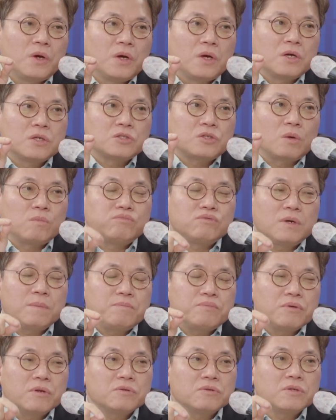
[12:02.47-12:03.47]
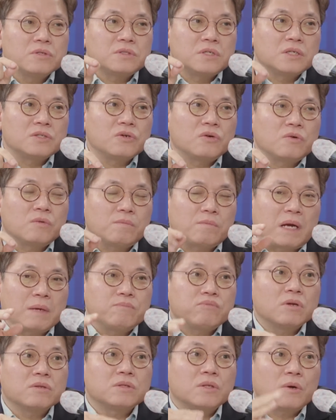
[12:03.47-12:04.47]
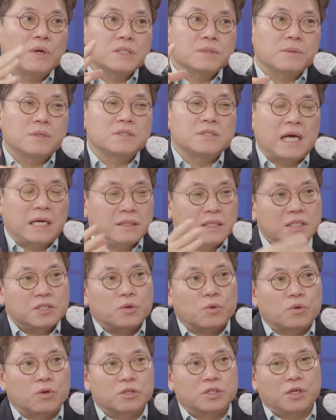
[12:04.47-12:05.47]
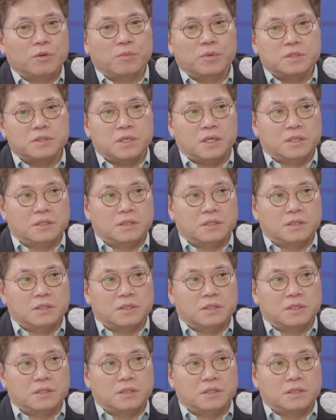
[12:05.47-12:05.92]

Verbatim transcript: 정부가 풀었던 재정 많이 풀었다고 하지만 그건 상대적으로 어떻게 보면 네.